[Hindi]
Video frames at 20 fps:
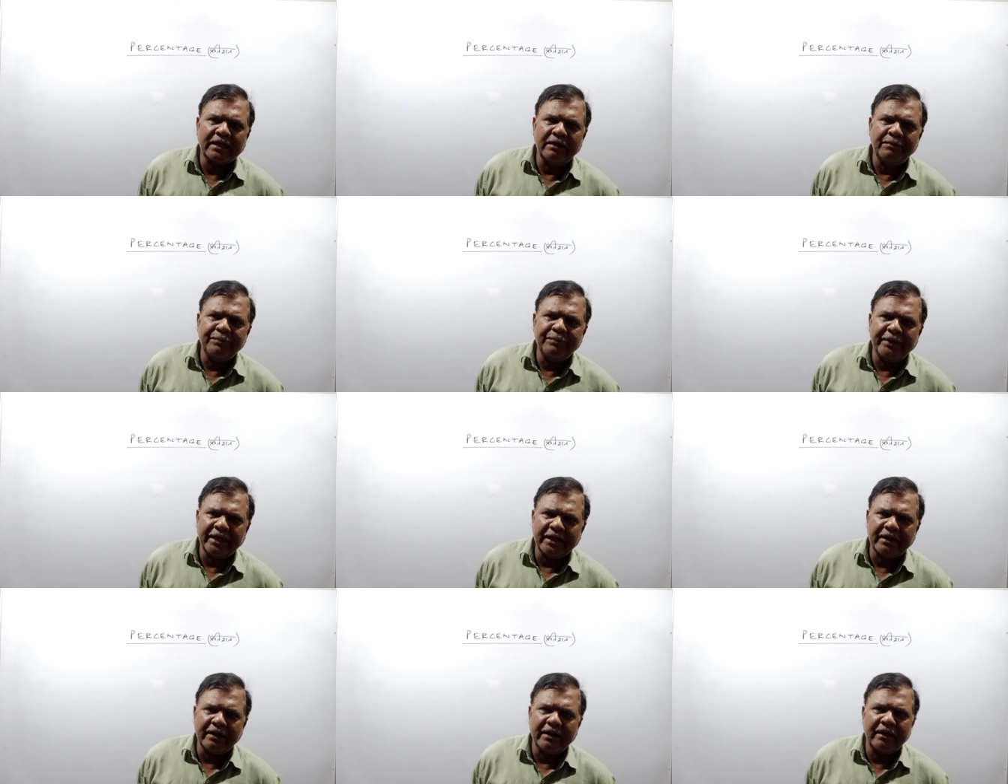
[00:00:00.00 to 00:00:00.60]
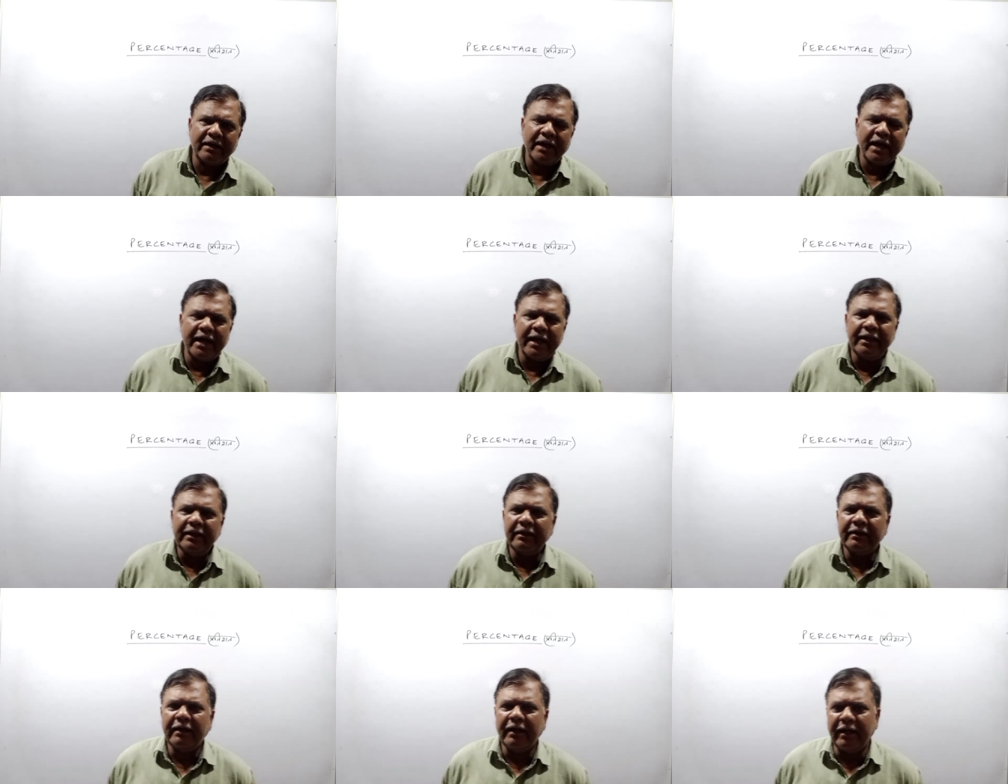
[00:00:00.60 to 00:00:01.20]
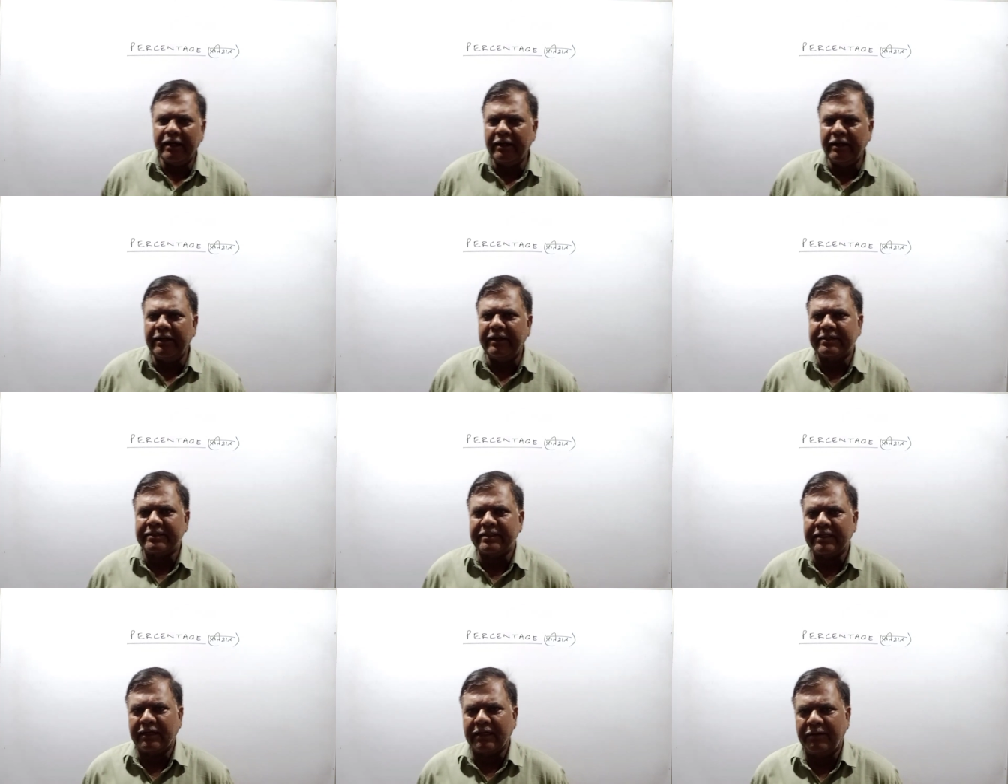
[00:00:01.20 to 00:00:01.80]
कंपेयर करना है हंड्रेड
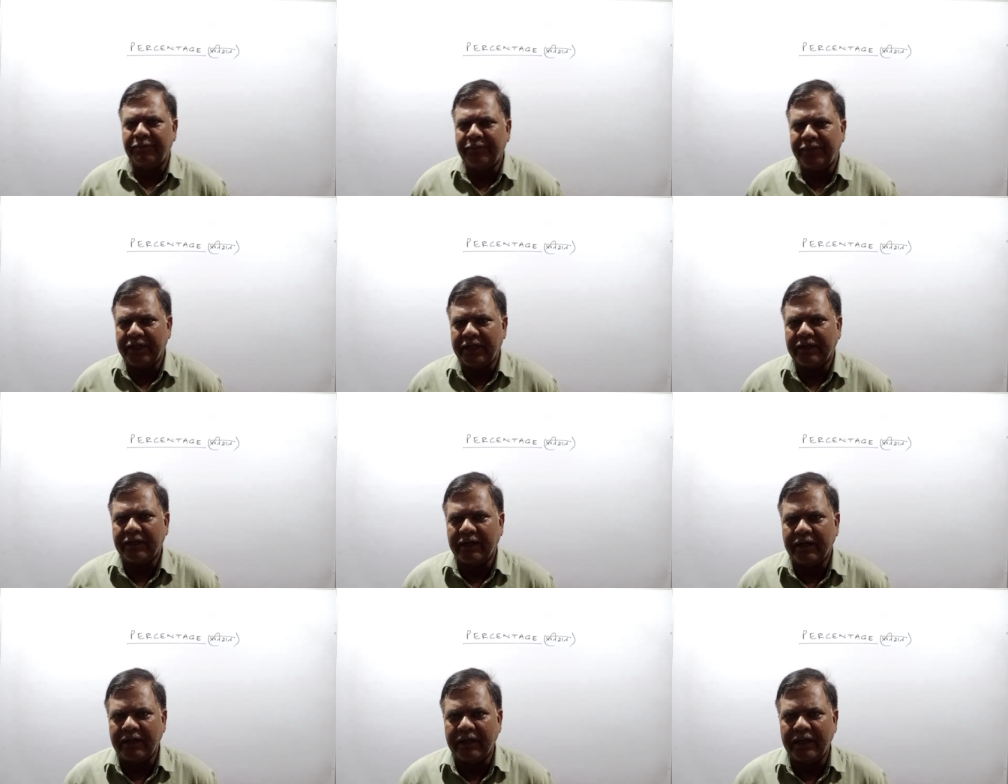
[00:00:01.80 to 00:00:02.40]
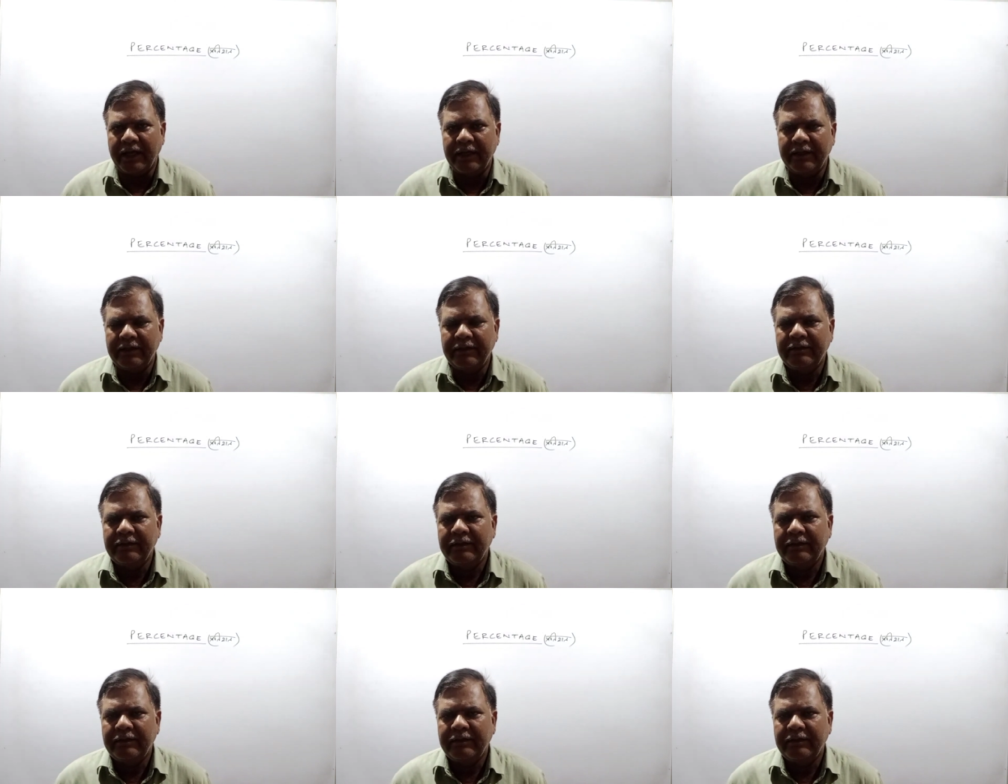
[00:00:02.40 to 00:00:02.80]
से कंपेयर करना है